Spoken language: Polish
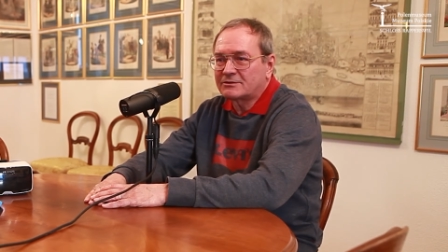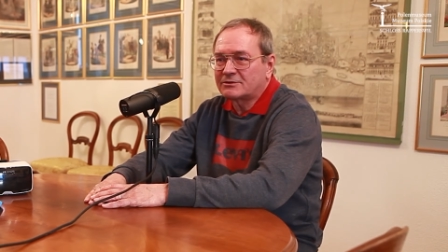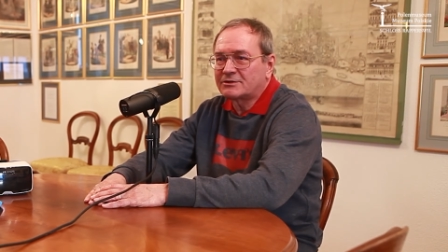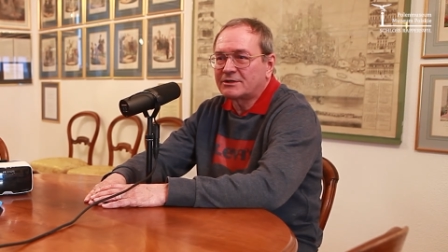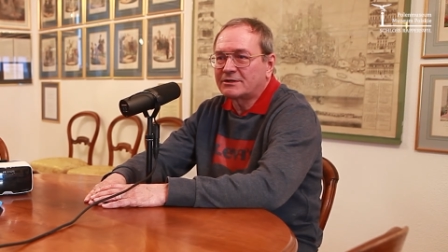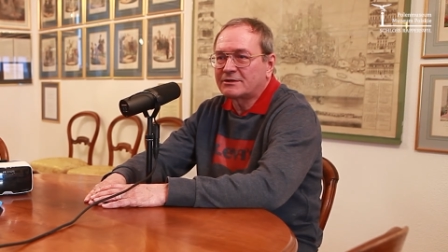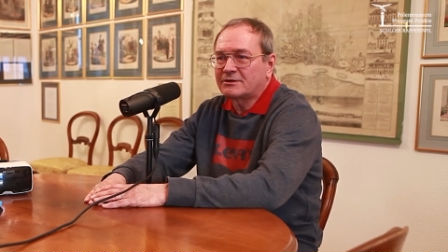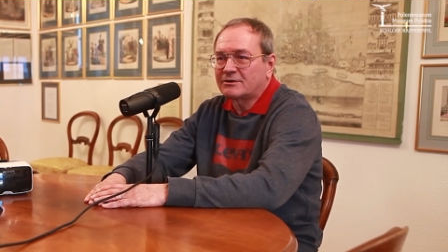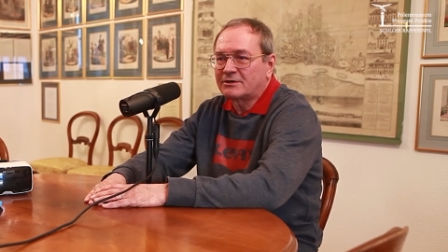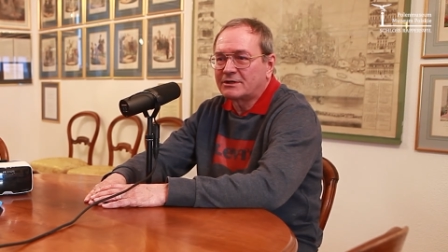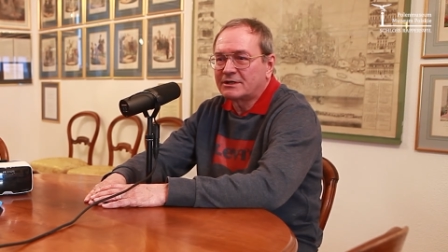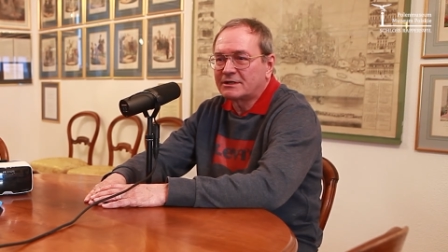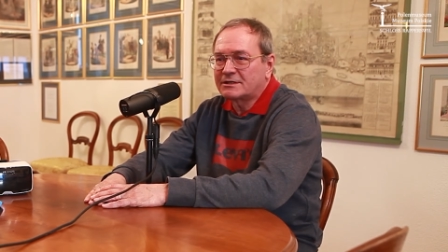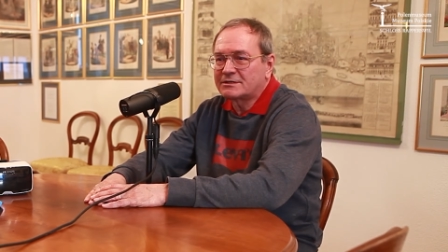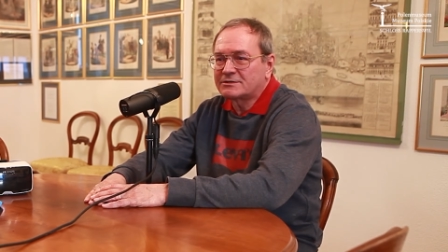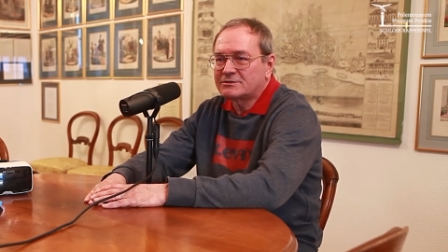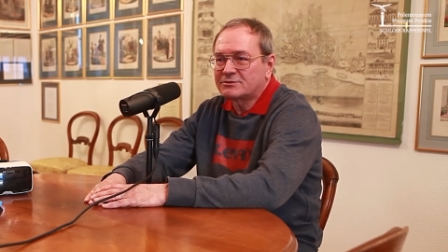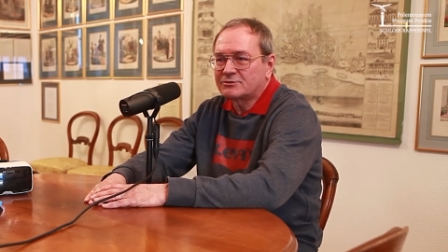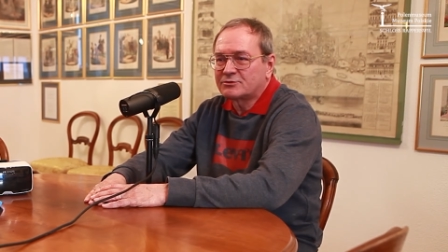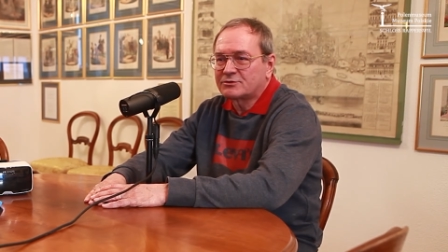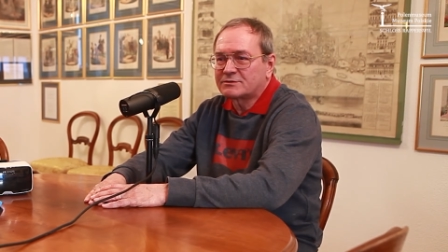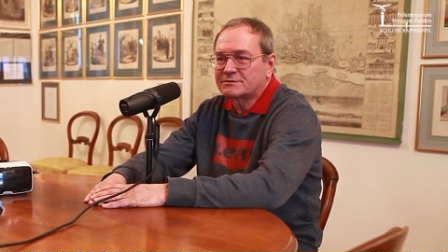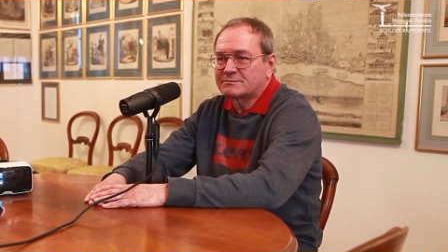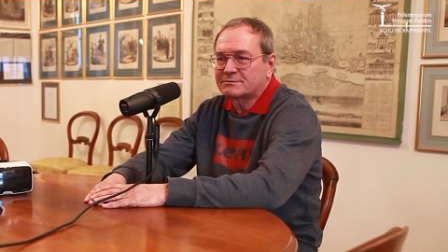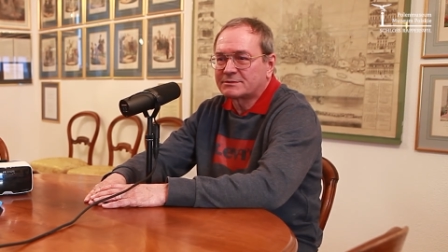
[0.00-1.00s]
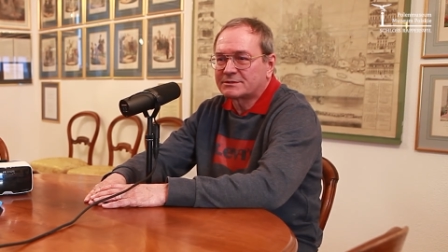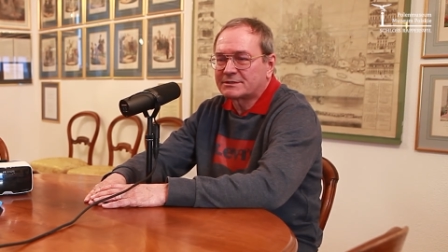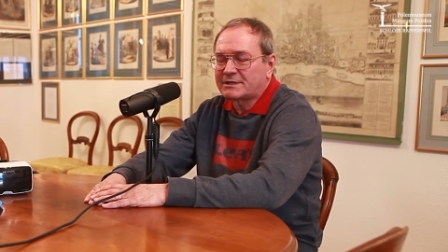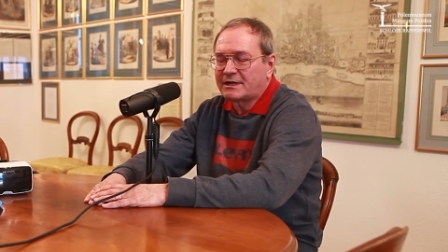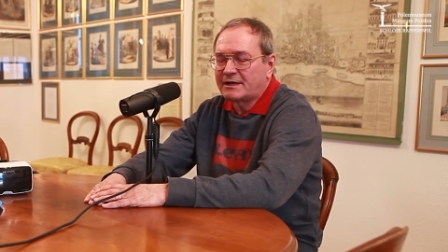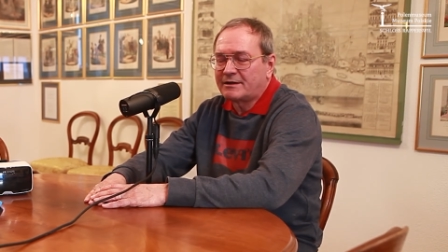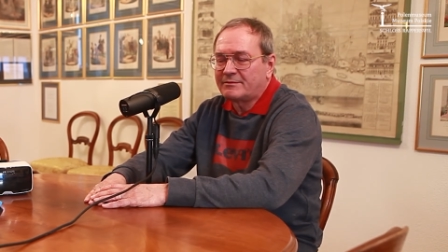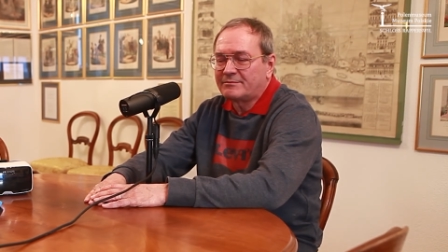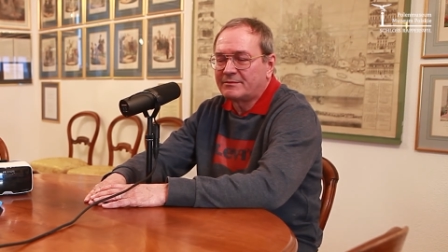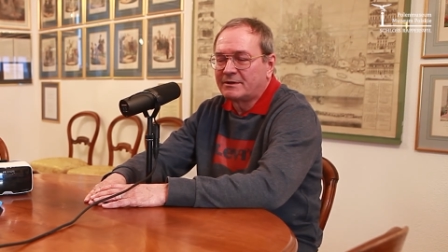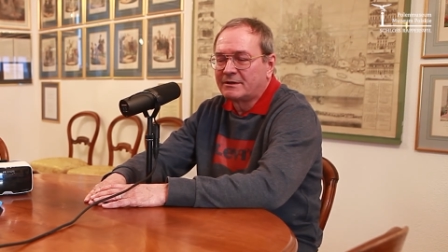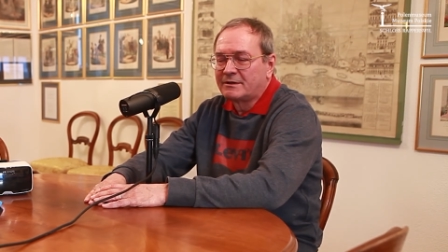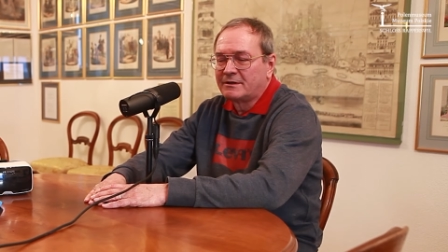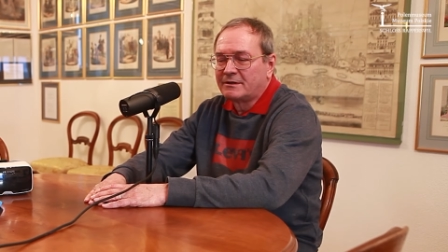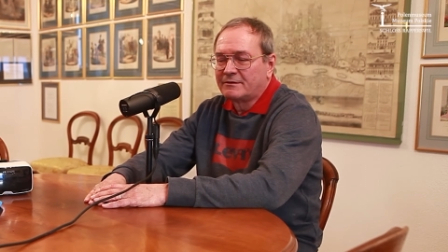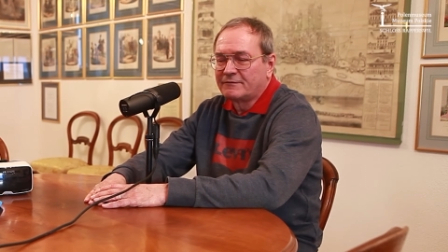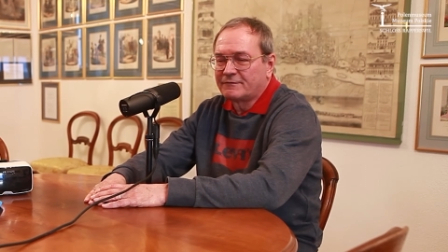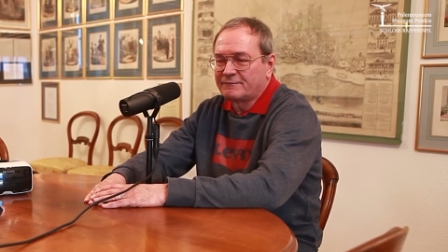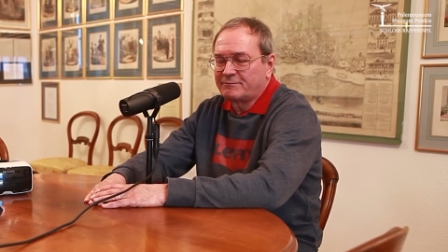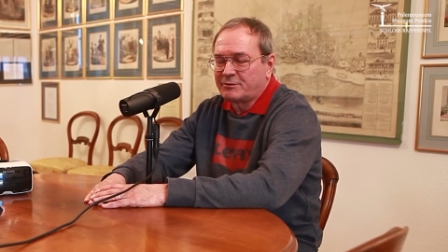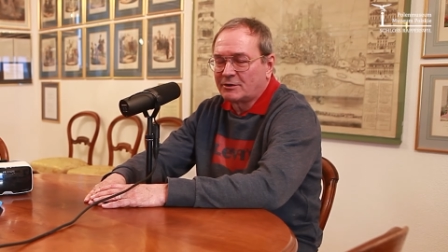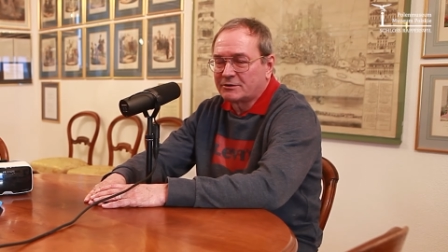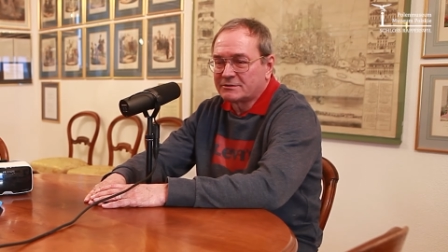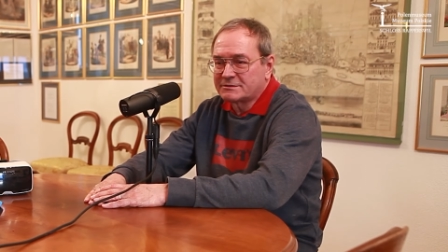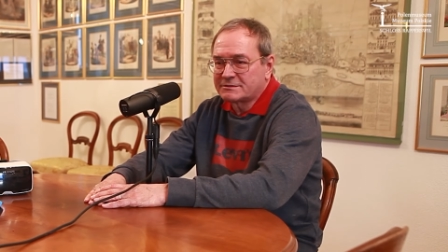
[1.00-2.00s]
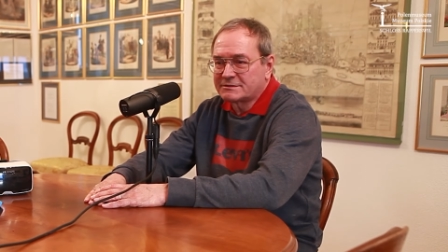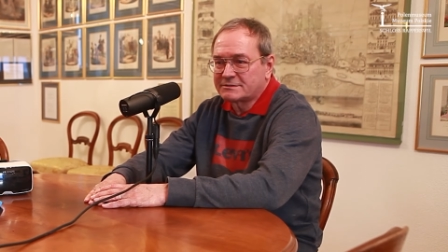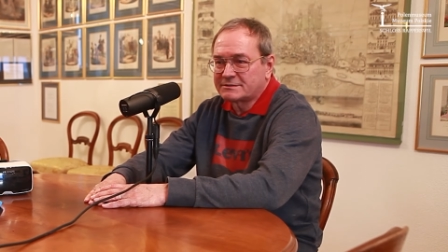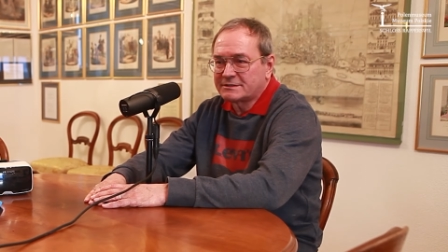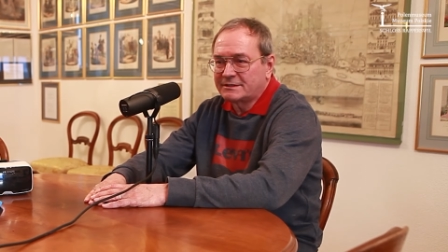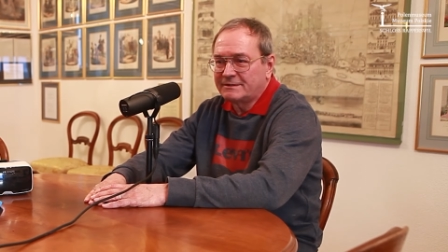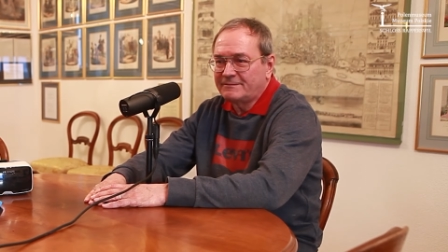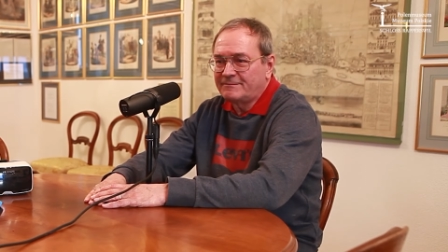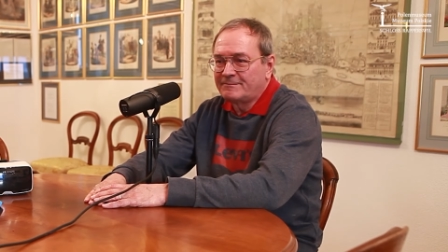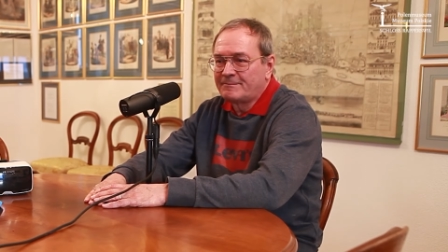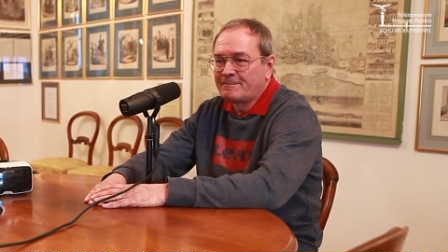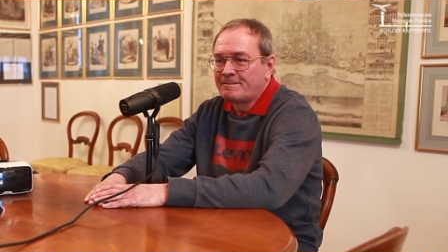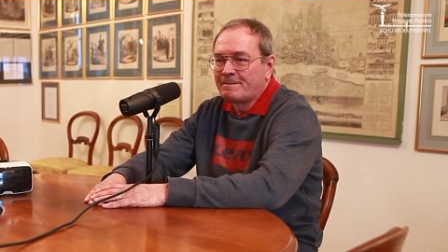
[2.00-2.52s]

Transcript: O tej kolekcji już słyszałem w Polsce,